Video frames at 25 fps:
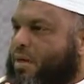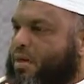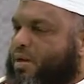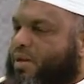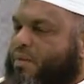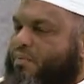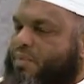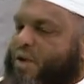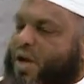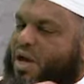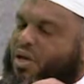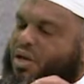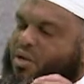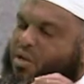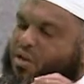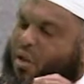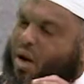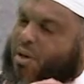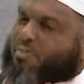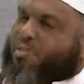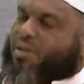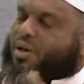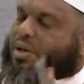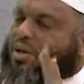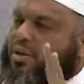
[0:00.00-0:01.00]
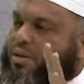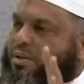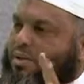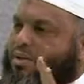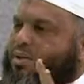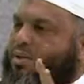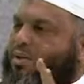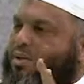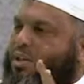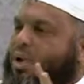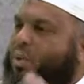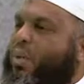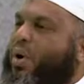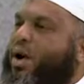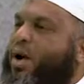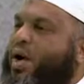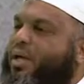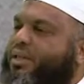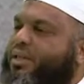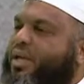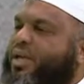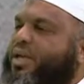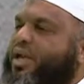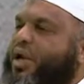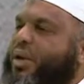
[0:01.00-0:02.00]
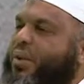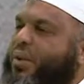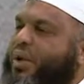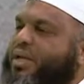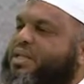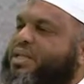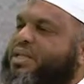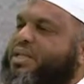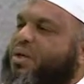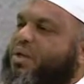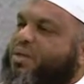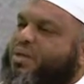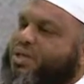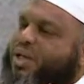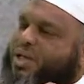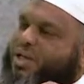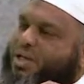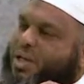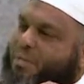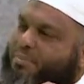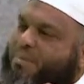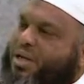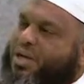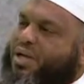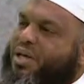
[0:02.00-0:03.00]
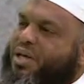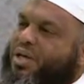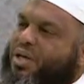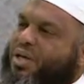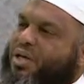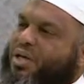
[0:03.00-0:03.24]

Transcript: فأي أمر توعد الله عز وجل به